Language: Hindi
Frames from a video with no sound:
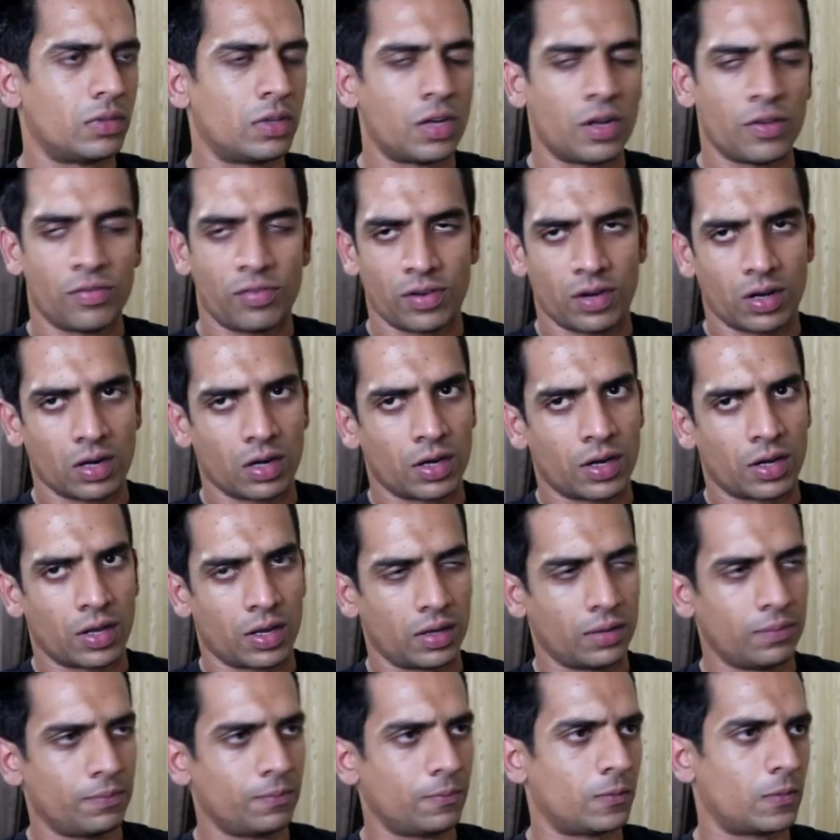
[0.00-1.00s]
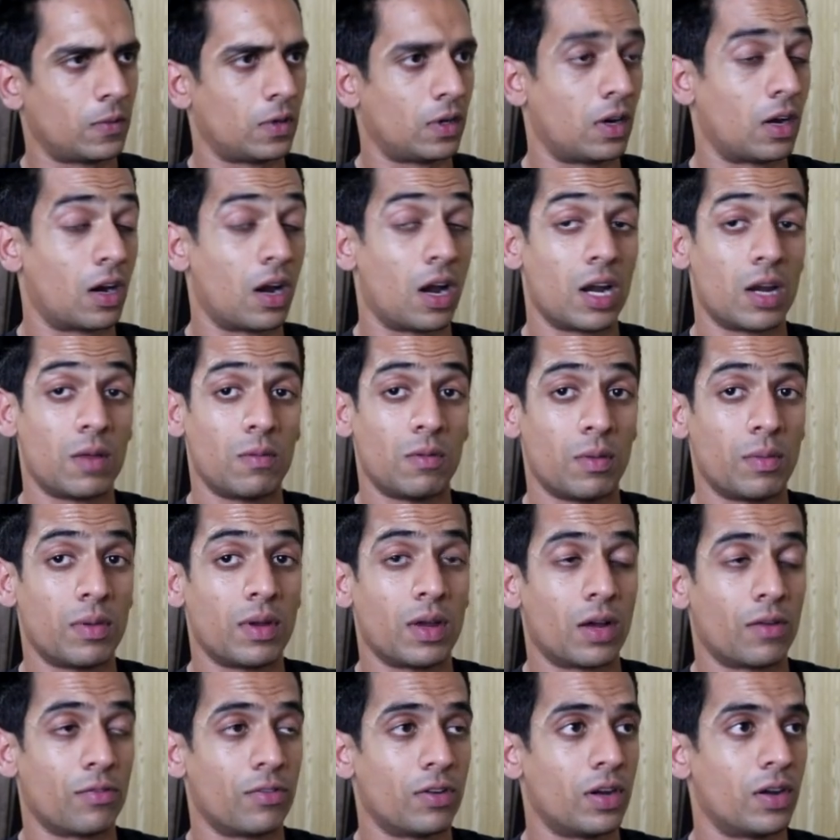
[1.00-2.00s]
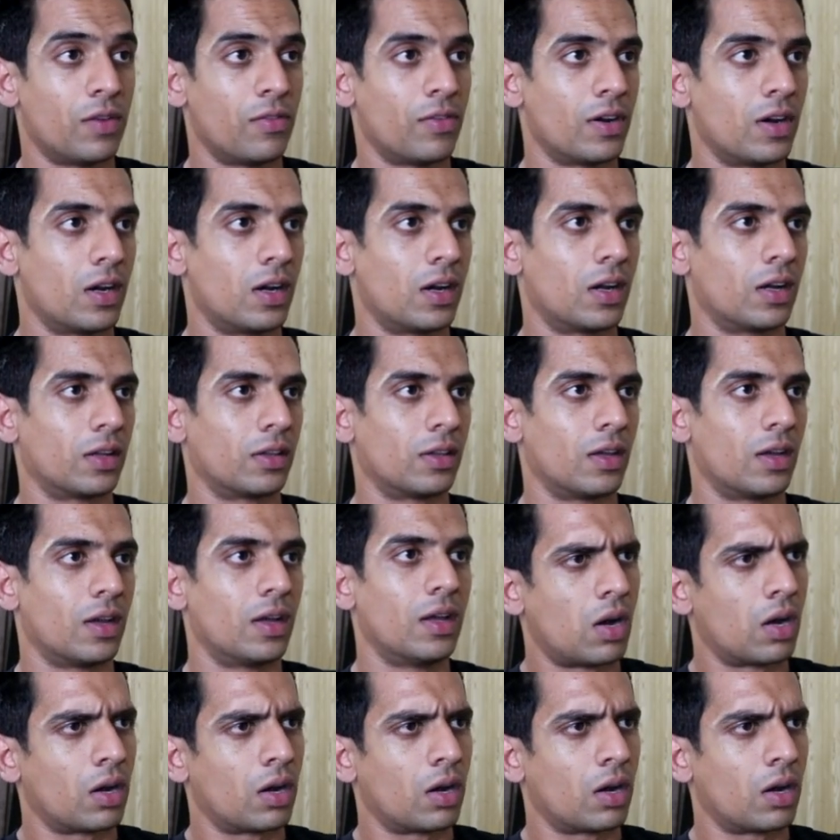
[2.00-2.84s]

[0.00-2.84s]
डिफ़िकल्ट है लगाने में भी काफ़ी डिफिकल्ट लगता है